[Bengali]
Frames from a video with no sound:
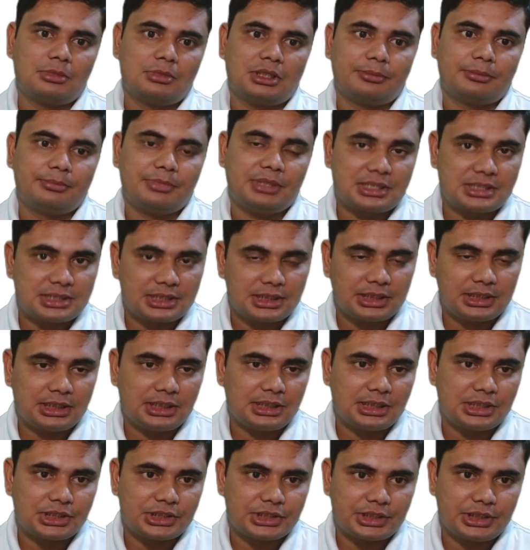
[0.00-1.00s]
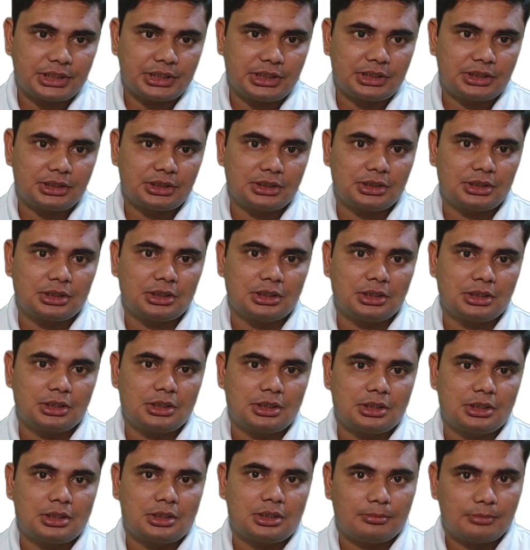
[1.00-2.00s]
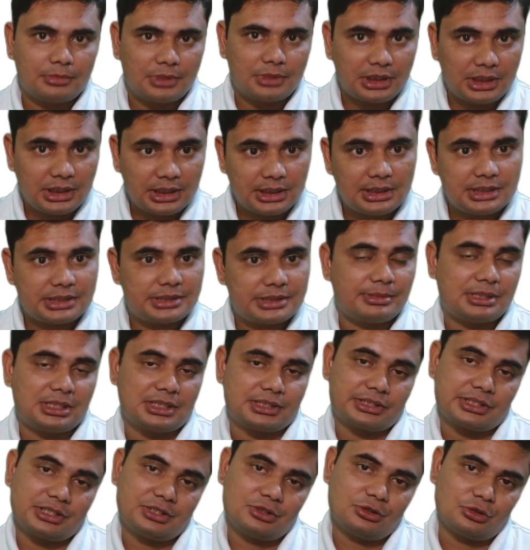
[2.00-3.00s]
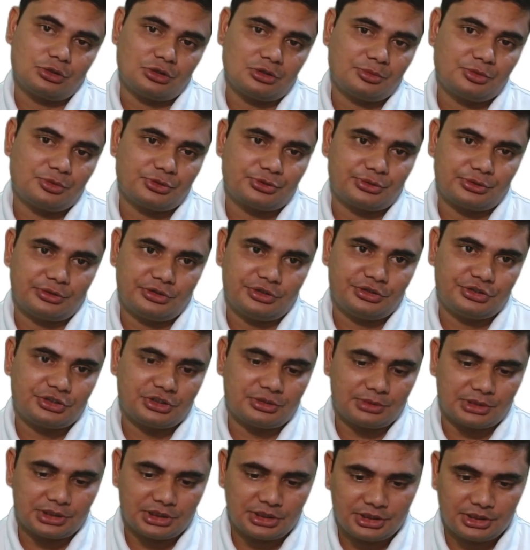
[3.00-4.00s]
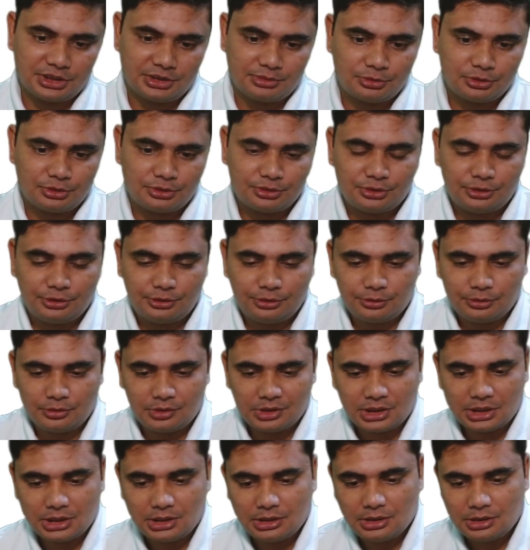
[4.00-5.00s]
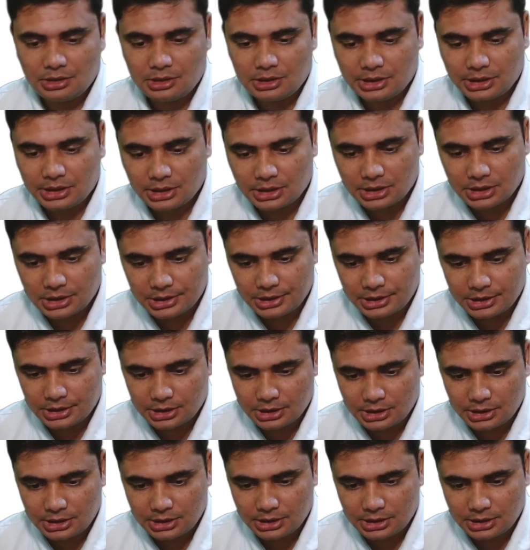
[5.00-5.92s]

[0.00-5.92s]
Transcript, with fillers: মানে মিক্সার অ্যালিগেশনের ইংলিশ ভার্সানের অঙ্ক প্রশ্নগুলির সমাধান দেখব টোটাল এখানে